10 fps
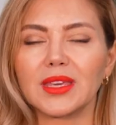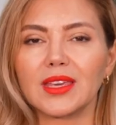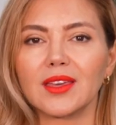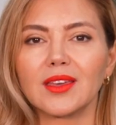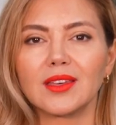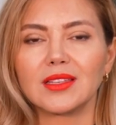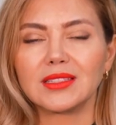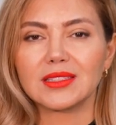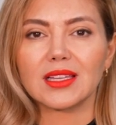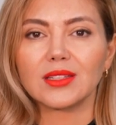Peki
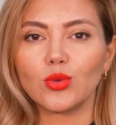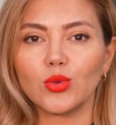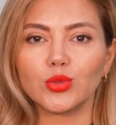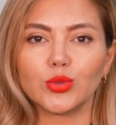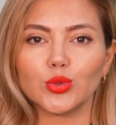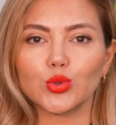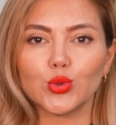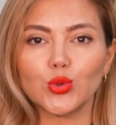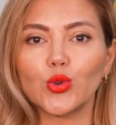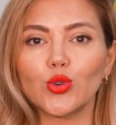insanoğlu
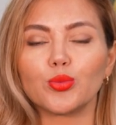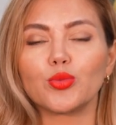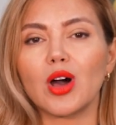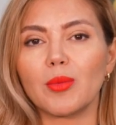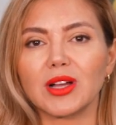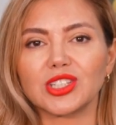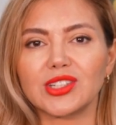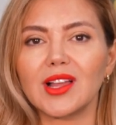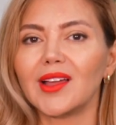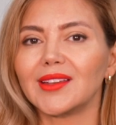suyu bu
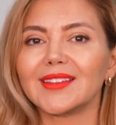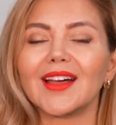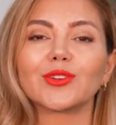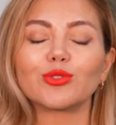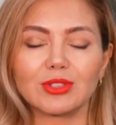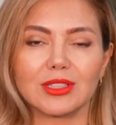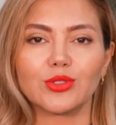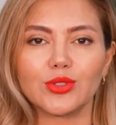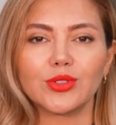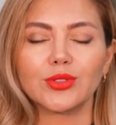amaçla neden
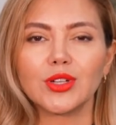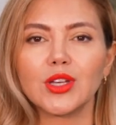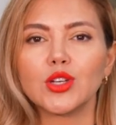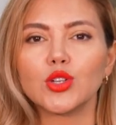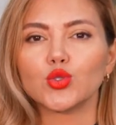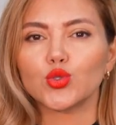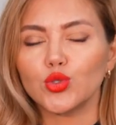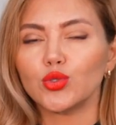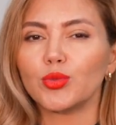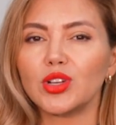kullanıyor?
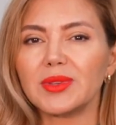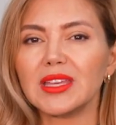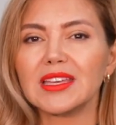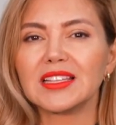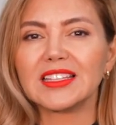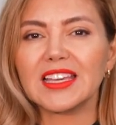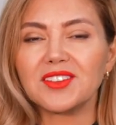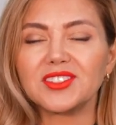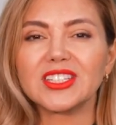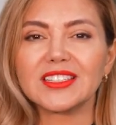Suyun böyle bir
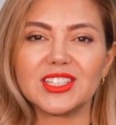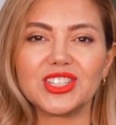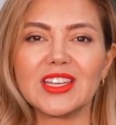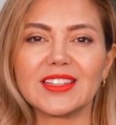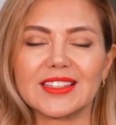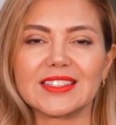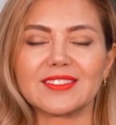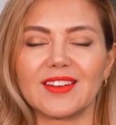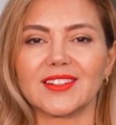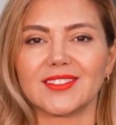gevşetici
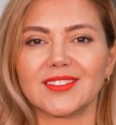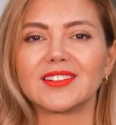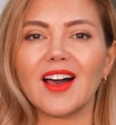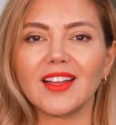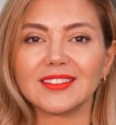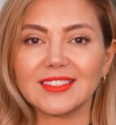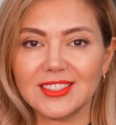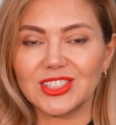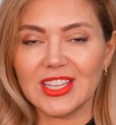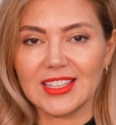etkisi var,
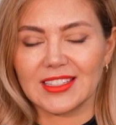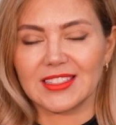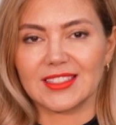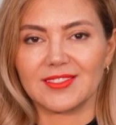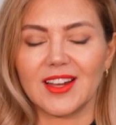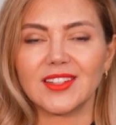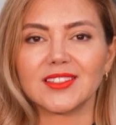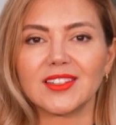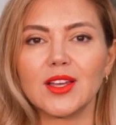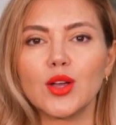rahatlatıcı etkisi
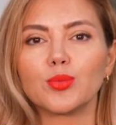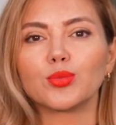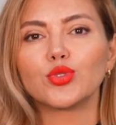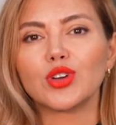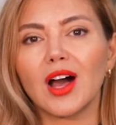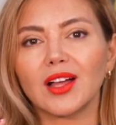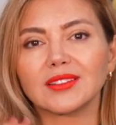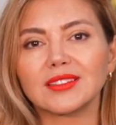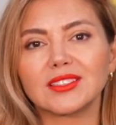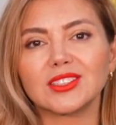var. Bu
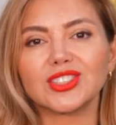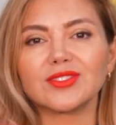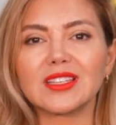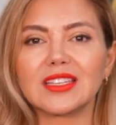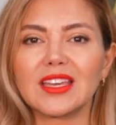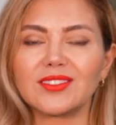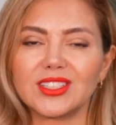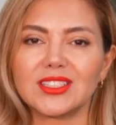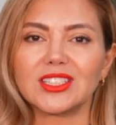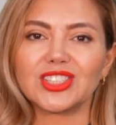rahatlatıcı ve
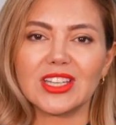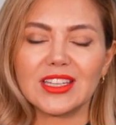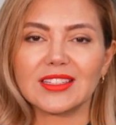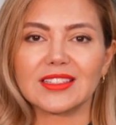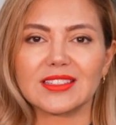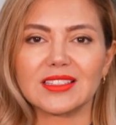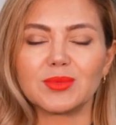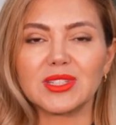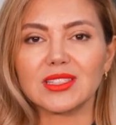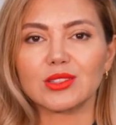gevşetici
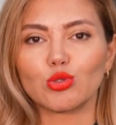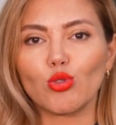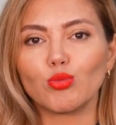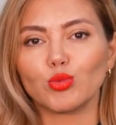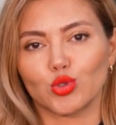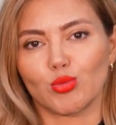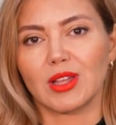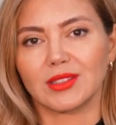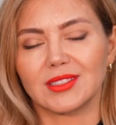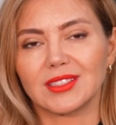etkisini biz doğum
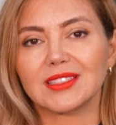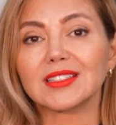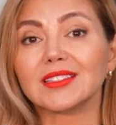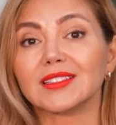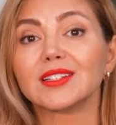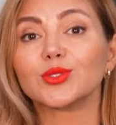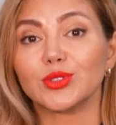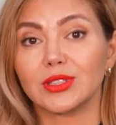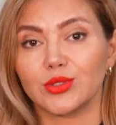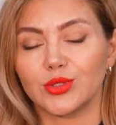uzmanları sıklıkla
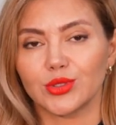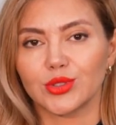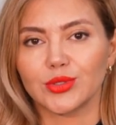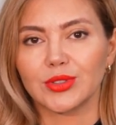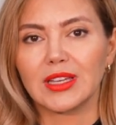kullanıyoruz.